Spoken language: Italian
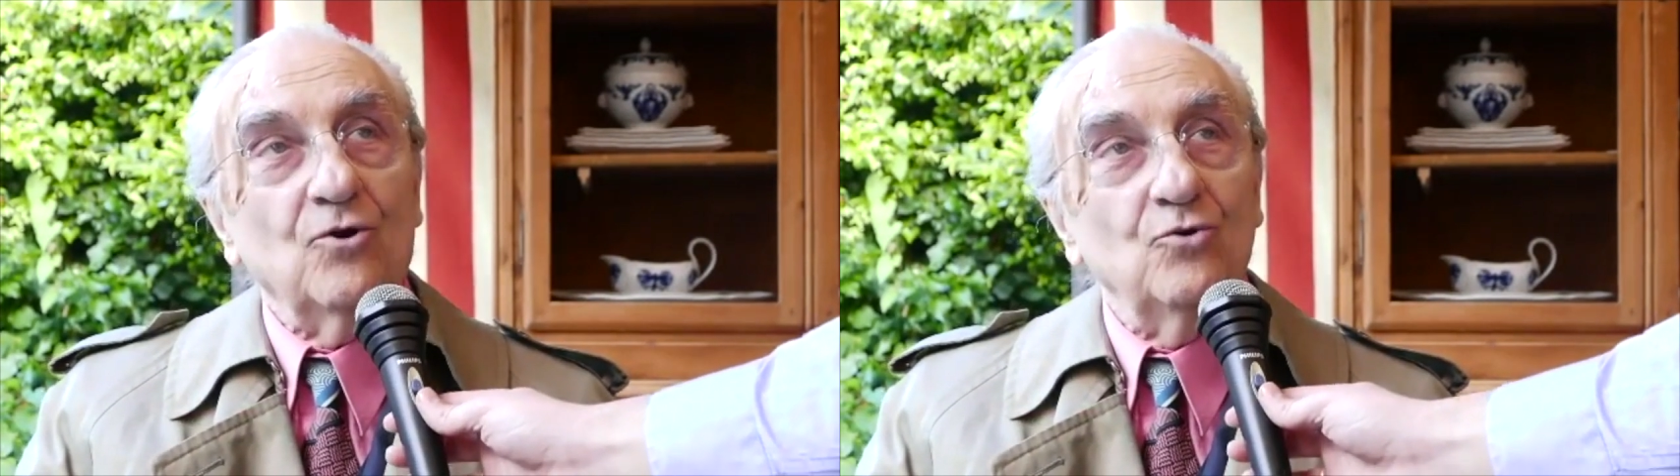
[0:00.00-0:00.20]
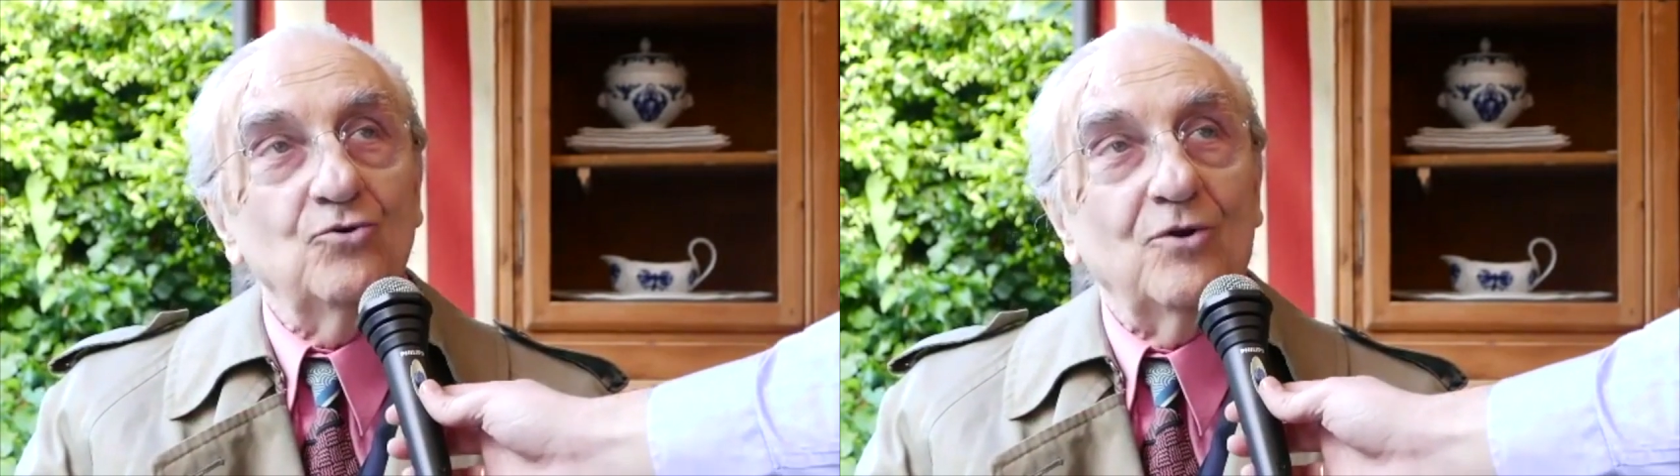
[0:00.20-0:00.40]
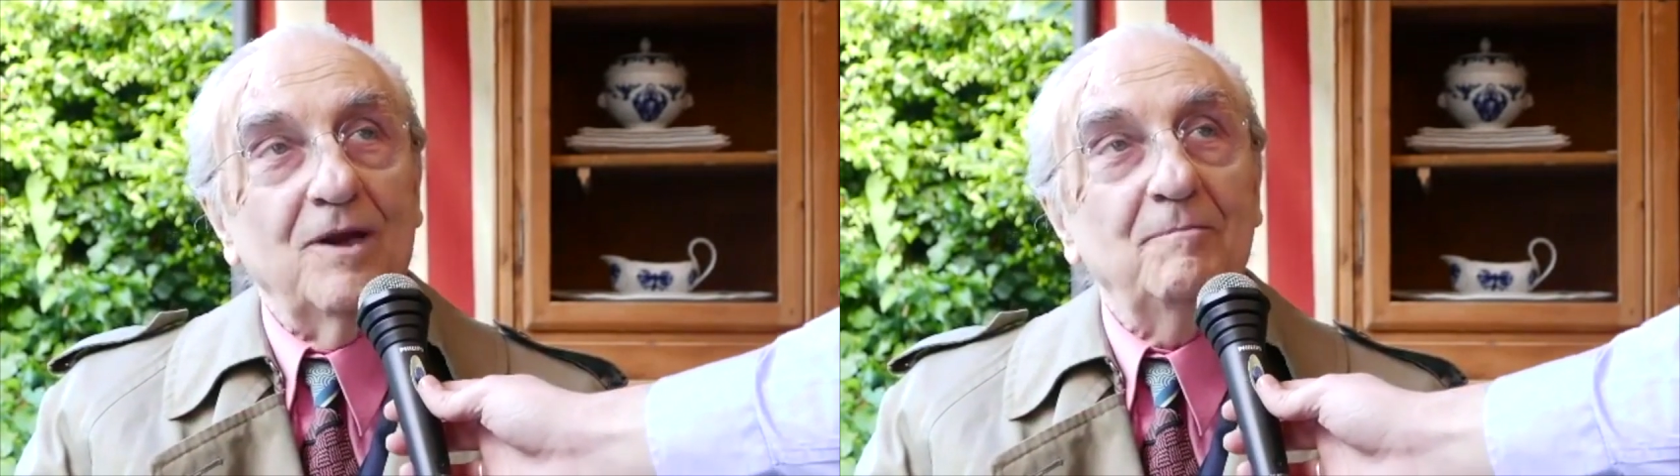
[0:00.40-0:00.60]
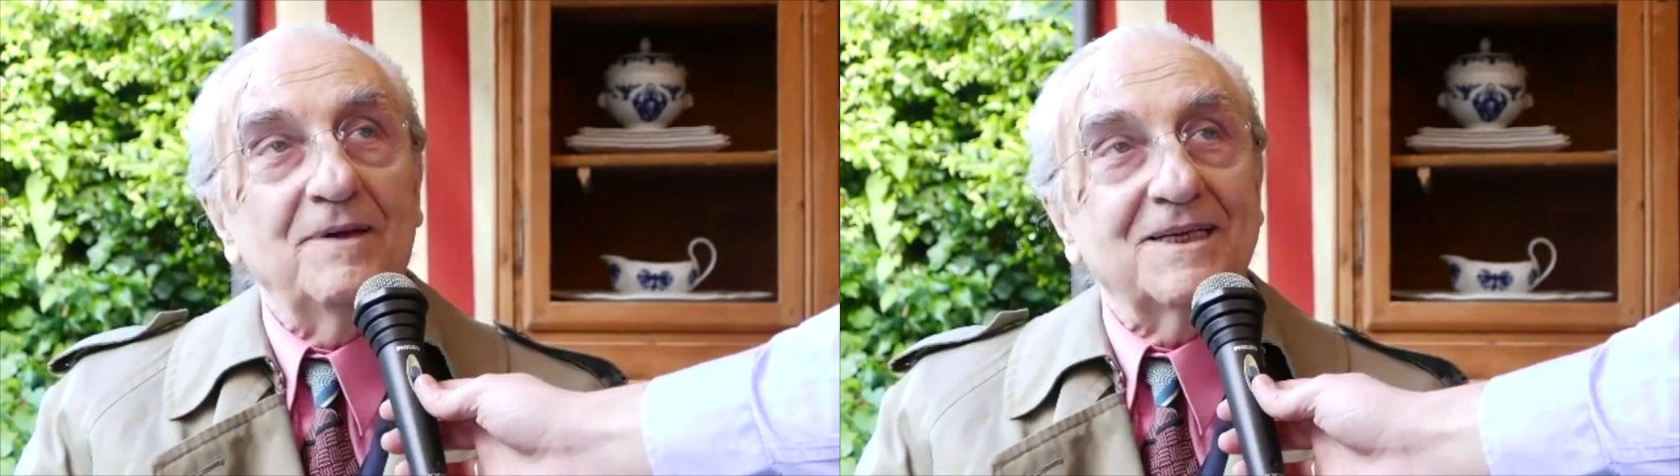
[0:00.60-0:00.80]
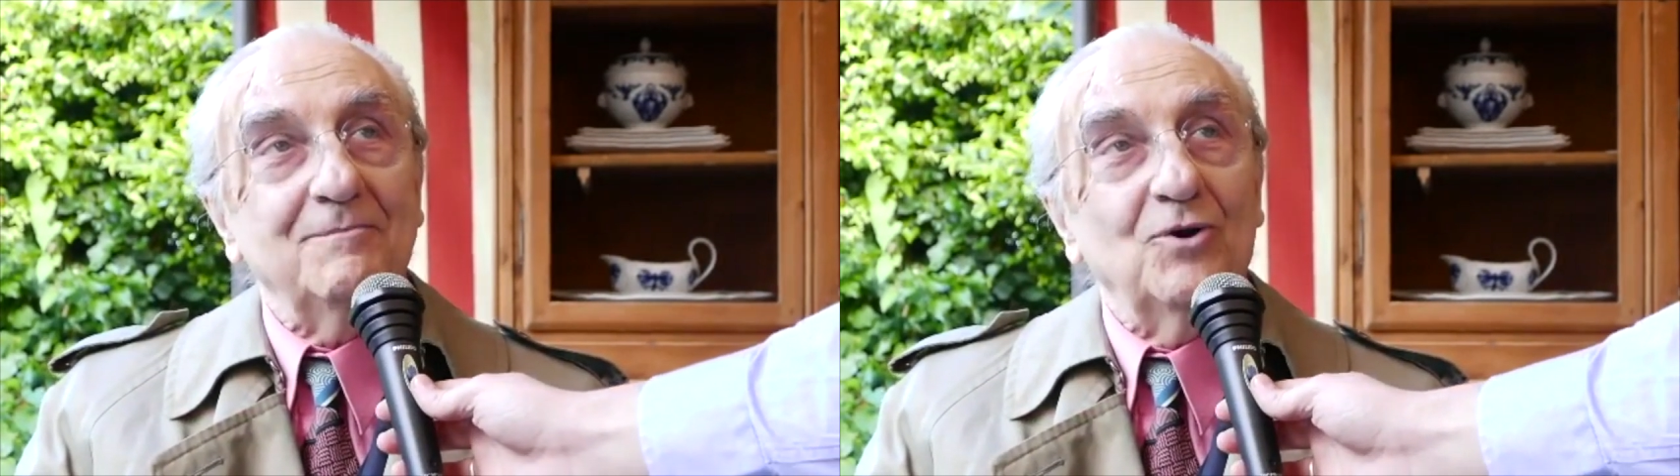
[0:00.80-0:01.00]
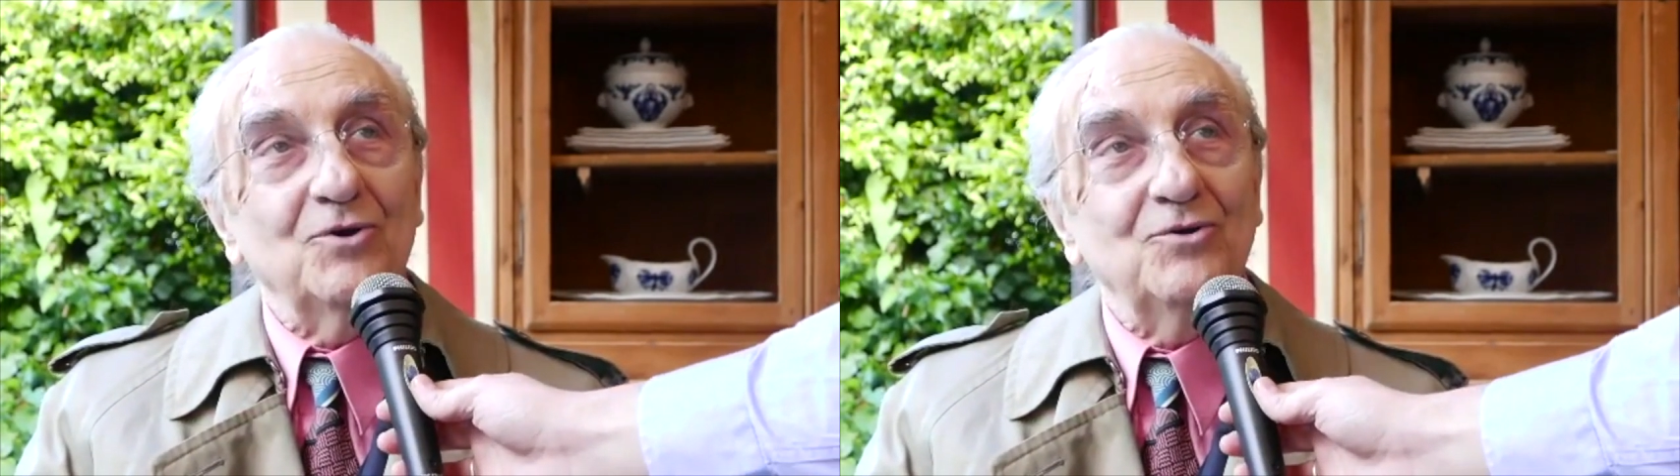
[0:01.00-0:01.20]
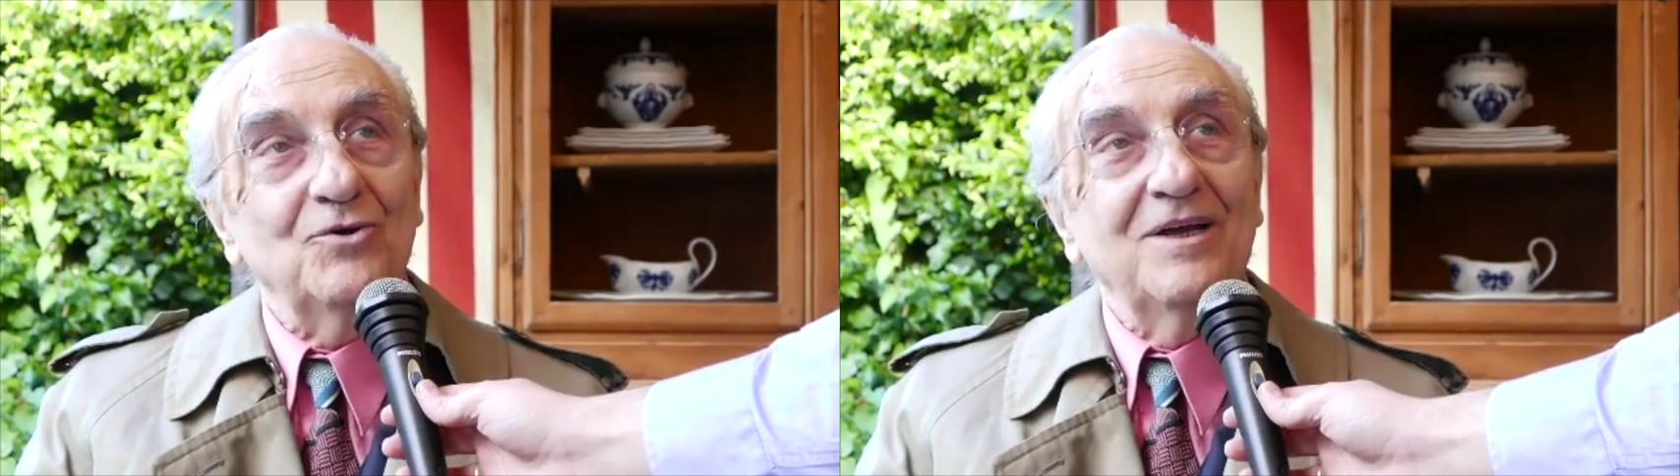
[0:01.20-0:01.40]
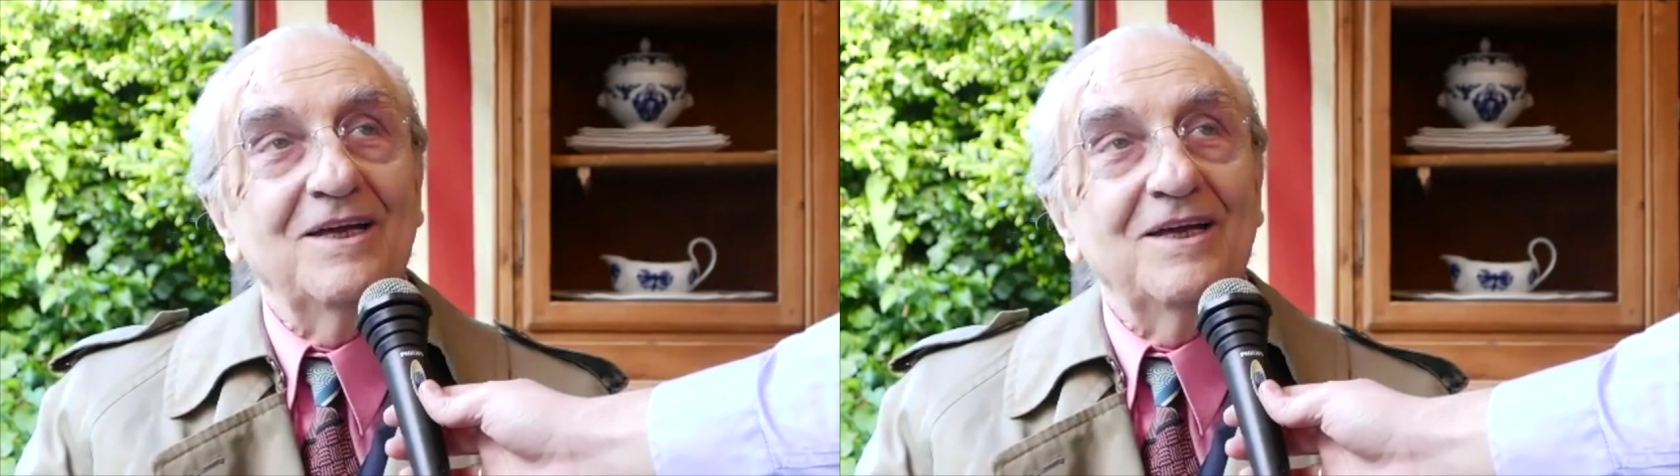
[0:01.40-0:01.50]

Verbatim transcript: conto del patrimonio